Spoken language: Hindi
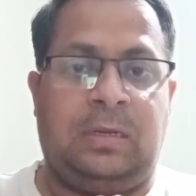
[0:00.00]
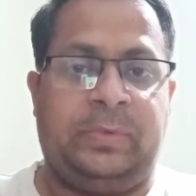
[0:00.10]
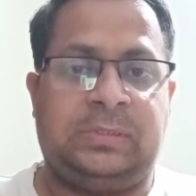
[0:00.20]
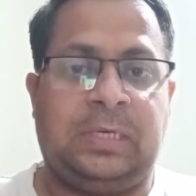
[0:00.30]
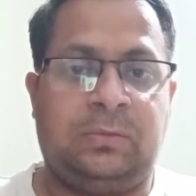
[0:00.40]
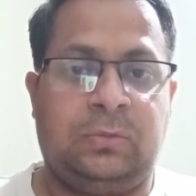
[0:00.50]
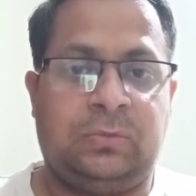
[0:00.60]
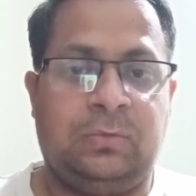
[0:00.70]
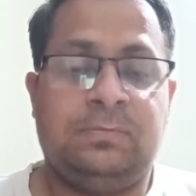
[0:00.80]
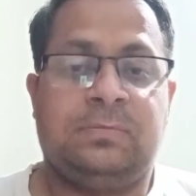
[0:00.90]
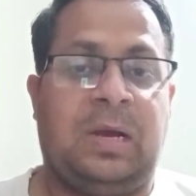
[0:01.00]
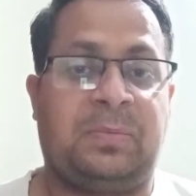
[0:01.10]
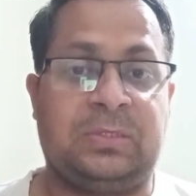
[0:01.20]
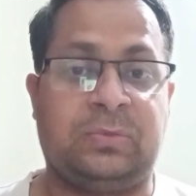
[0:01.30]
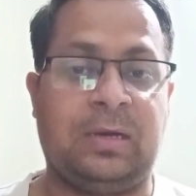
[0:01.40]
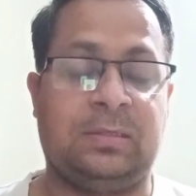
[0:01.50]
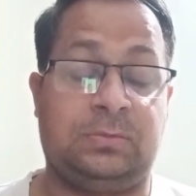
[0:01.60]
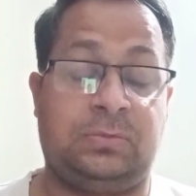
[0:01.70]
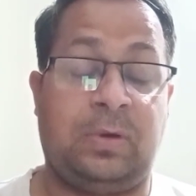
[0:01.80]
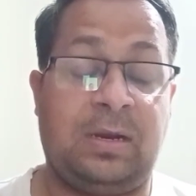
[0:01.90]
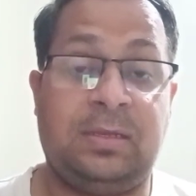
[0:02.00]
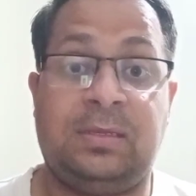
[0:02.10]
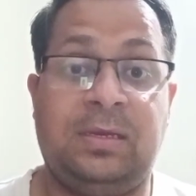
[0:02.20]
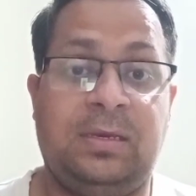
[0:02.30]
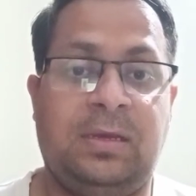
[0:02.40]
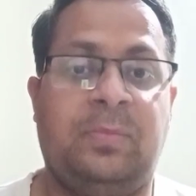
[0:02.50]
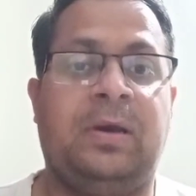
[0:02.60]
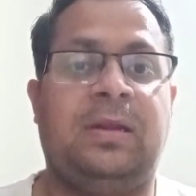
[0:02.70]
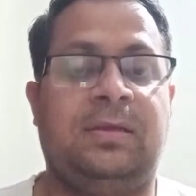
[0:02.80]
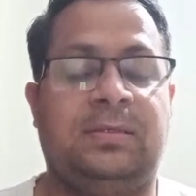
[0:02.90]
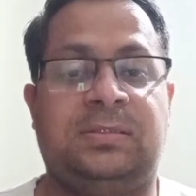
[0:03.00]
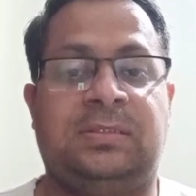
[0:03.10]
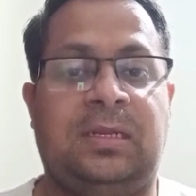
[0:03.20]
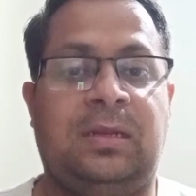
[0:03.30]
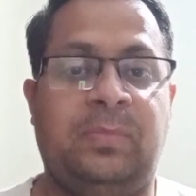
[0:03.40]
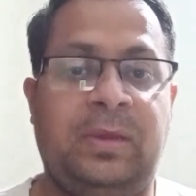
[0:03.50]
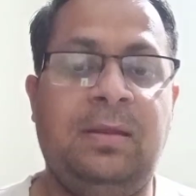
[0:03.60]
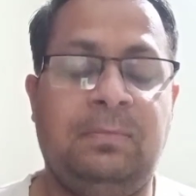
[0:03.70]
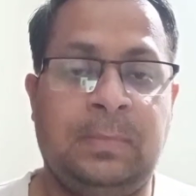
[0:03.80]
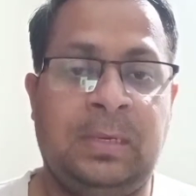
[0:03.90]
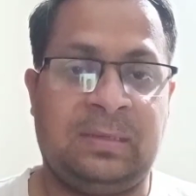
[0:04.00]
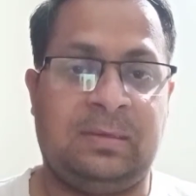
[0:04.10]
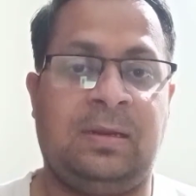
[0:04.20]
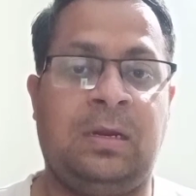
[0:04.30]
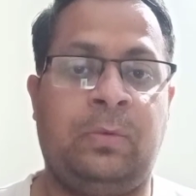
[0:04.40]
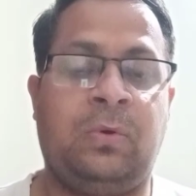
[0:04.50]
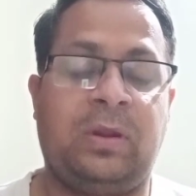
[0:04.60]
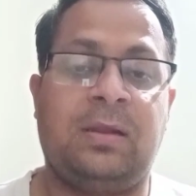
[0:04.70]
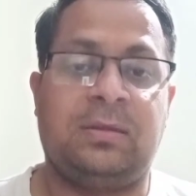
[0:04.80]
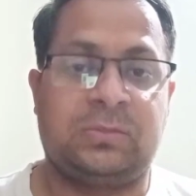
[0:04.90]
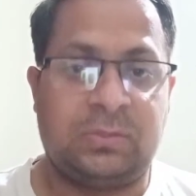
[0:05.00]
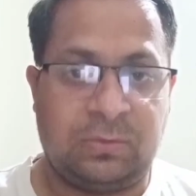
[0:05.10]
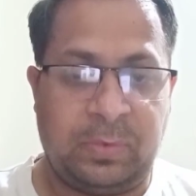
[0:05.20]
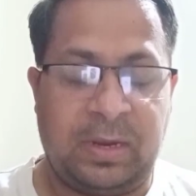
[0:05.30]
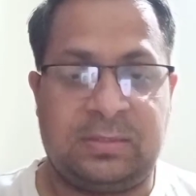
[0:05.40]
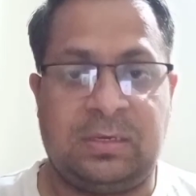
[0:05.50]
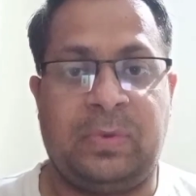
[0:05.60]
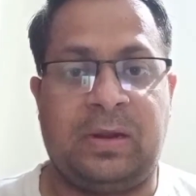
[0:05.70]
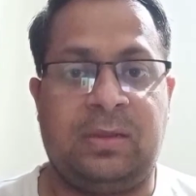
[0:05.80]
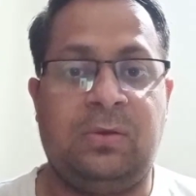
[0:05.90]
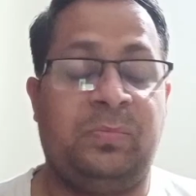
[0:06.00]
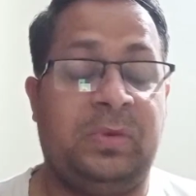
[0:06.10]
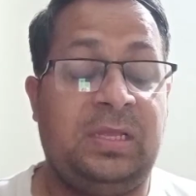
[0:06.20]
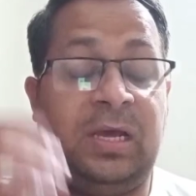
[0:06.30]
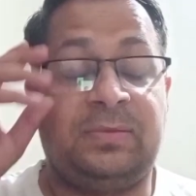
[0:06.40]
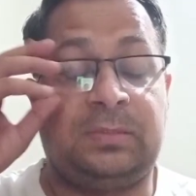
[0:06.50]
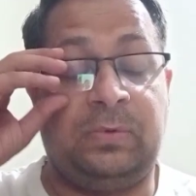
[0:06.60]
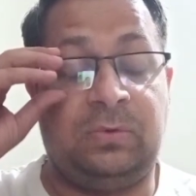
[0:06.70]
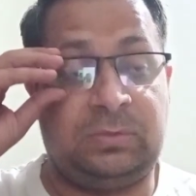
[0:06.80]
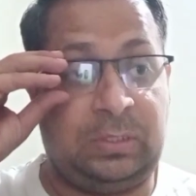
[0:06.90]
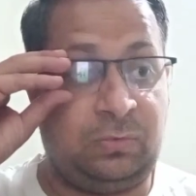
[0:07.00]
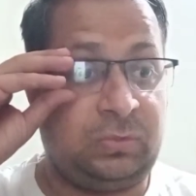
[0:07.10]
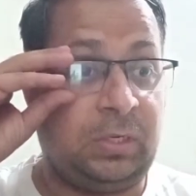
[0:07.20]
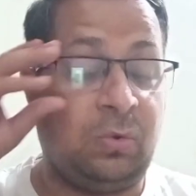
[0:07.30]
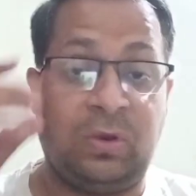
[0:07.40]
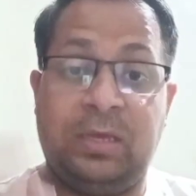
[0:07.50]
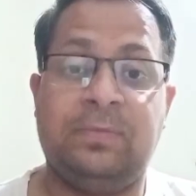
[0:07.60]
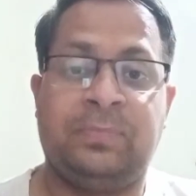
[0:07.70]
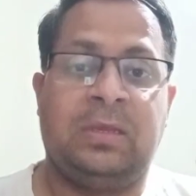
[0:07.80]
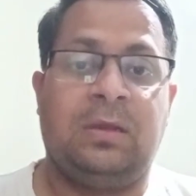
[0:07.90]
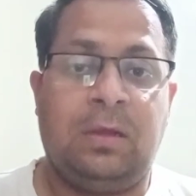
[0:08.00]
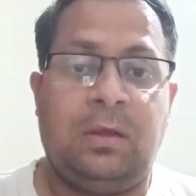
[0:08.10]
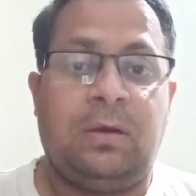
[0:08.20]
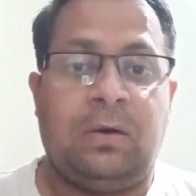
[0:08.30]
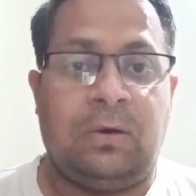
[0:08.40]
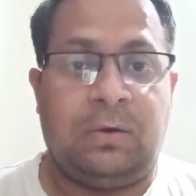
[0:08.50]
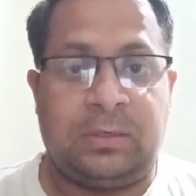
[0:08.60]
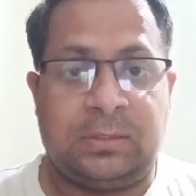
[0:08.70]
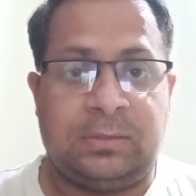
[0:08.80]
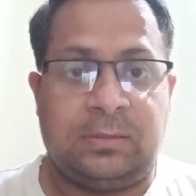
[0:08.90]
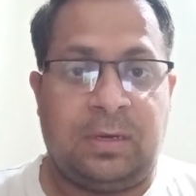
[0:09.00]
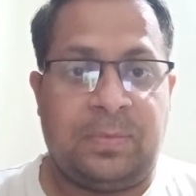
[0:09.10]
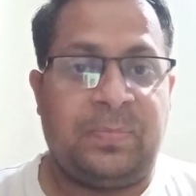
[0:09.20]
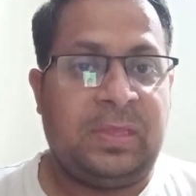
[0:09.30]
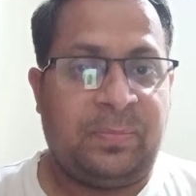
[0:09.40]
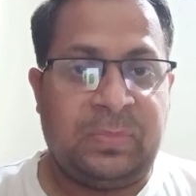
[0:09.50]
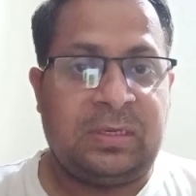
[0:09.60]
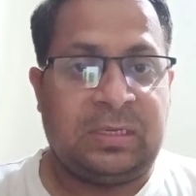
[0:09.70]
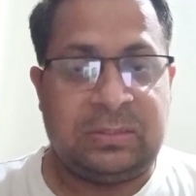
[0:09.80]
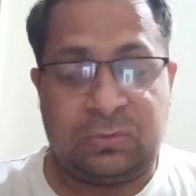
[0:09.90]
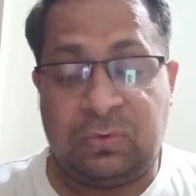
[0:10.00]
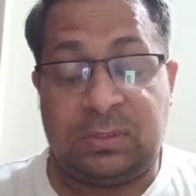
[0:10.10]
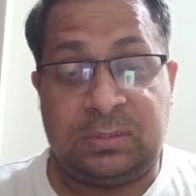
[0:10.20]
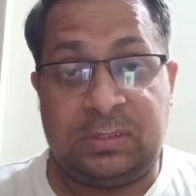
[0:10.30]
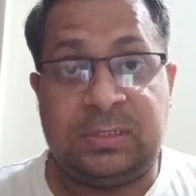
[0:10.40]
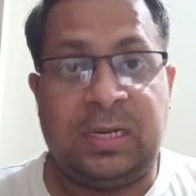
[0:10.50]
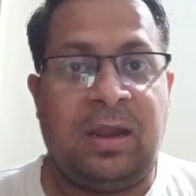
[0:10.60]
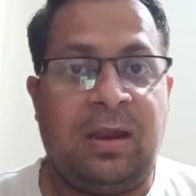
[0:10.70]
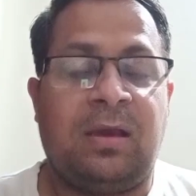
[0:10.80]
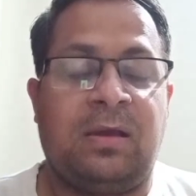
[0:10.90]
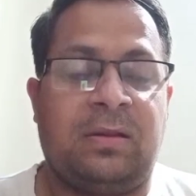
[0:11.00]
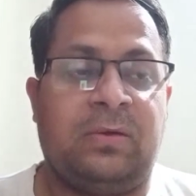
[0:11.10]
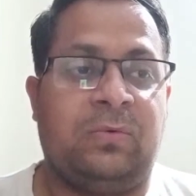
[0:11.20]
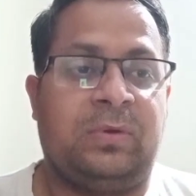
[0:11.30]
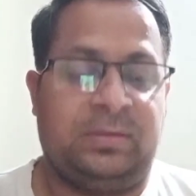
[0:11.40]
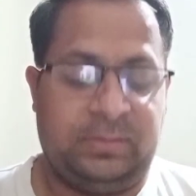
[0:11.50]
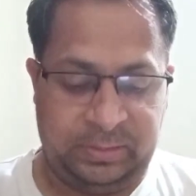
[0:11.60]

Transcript: नमस्कार दोस्तों आपका स्वा, स्वागत है हमारे इस चैनल में एडवोकेट कृष्ण कुमार त्रिपाठी उम्मीद है आप सभी लोग सकुशल होंगे और अपने अपने केस को अच्छे से हैंडल कर रहे होंगे